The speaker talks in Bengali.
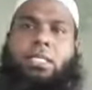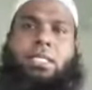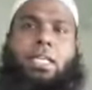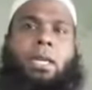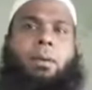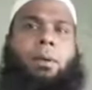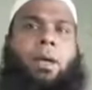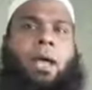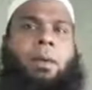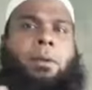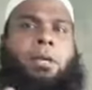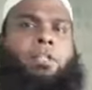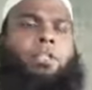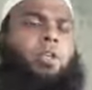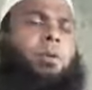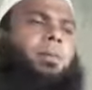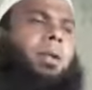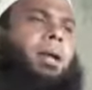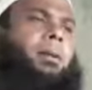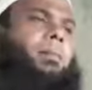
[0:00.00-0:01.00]
যেভাবে
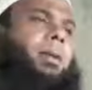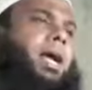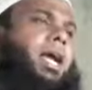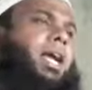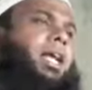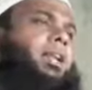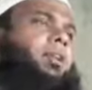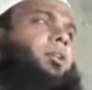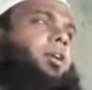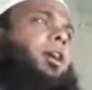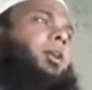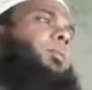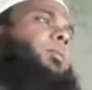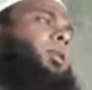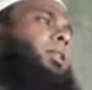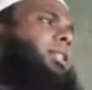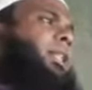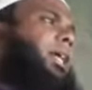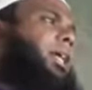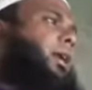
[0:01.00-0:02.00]
তোমরা মায়ের গর্ভ
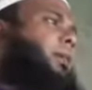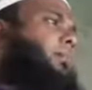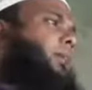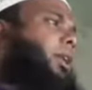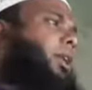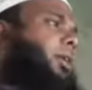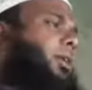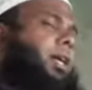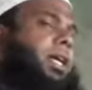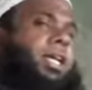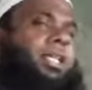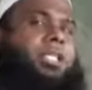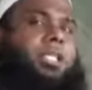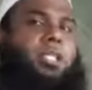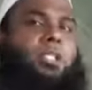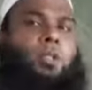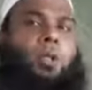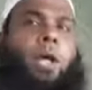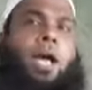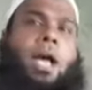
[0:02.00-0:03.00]
থেকে বের হয়ে
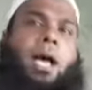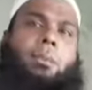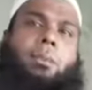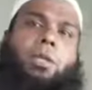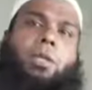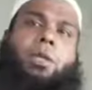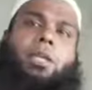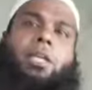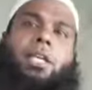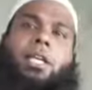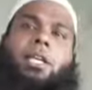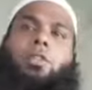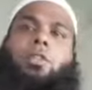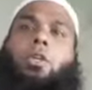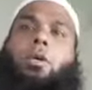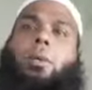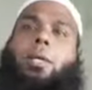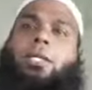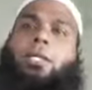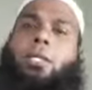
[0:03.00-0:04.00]
এসেছ আমিও ঠিক
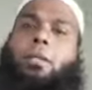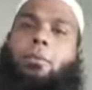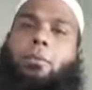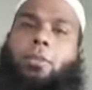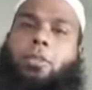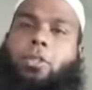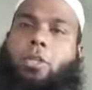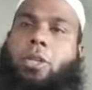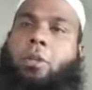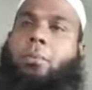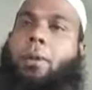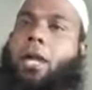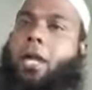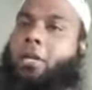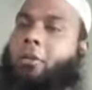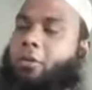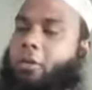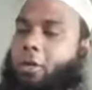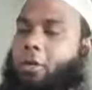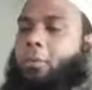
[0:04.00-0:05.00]
তোমাদের মতোই
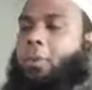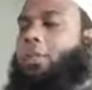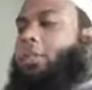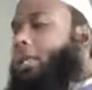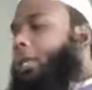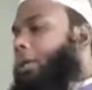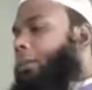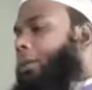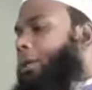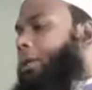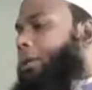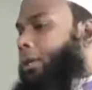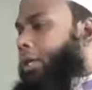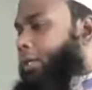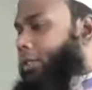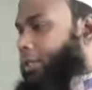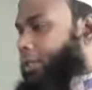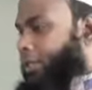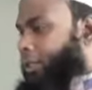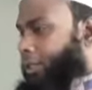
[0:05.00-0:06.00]
মায়ের গর্ভ থেকে বের
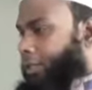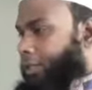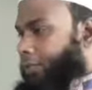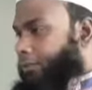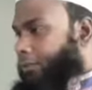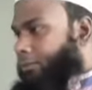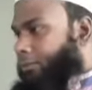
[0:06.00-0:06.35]
হয়ে এসেছি